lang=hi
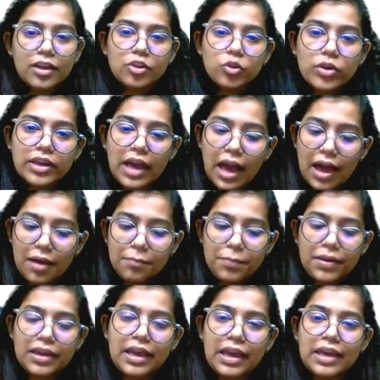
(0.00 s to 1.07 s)
तो यहाँ
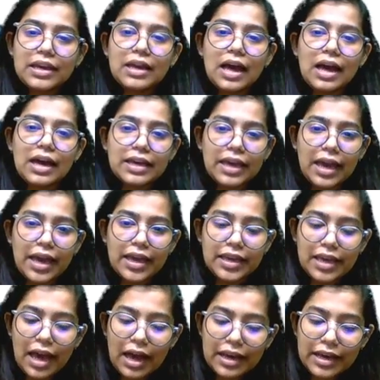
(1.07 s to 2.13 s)
पे यही कहा गया है
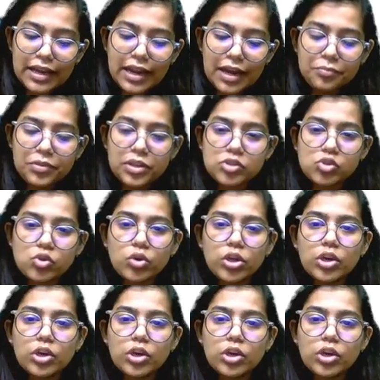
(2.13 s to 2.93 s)
कि अगर हमने इसको